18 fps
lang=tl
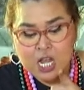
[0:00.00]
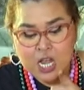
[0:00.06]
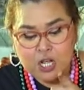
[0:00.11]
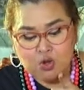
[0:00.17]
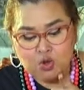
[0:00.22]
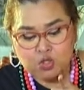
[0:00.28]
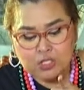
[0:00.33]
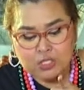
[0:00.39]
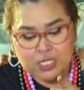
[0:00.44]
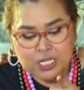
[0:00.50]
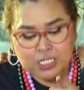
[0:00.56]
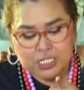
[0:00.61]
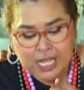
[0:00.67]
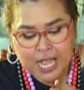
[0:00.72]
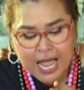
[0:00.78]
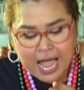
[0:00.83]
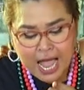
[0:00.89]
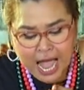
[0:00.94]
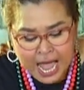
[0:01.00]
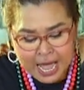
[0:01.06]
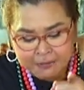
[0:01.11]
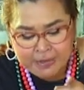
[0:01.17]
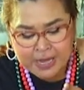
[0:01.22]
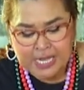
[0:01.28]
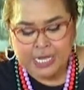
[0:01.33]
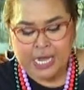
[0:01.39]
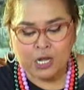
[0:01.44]
Lagot ka sa
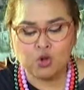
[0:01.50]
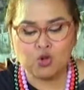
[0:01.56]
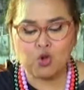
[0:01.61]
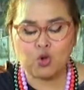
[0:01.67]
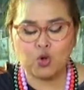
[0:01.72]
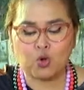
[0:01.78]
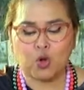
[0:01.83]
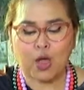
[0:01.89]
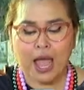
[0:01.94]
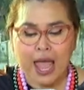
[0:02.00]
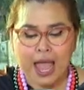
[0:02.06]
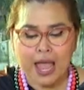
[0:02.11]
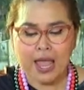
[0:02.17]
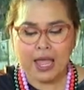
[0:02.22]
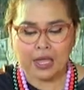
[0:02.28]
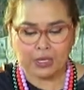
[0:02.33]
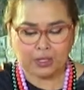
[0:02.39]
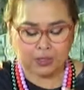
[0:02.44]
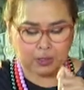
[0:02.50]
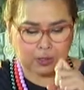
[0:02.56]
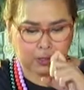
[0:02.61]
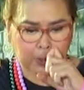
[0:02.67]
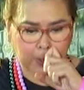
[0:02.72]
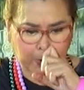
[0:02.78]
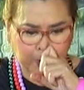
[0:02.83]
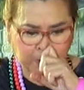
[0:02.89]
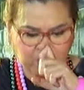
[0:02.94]
amin, nalulo ka.
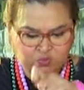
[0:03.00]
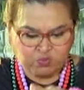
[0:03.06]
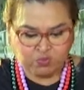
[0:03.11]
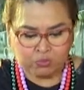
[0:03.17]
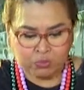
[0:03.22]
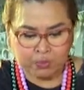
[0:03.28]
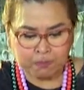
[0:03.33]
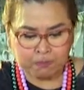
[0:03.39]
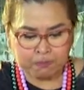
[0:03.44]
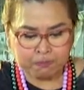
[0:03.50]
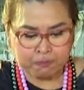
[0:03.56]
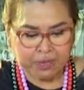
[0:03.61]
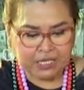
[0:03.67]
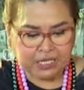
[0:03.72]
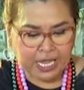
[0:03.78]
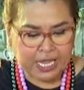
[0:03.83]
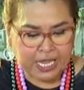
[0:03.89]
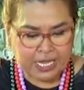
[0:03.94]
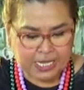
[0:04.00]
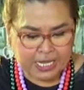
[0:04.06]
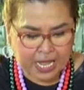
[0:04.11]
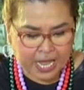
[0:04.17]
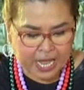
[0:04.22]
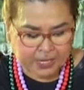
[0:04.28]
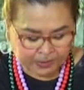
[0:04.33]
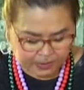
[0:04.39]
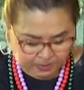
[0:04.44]
Matay ka.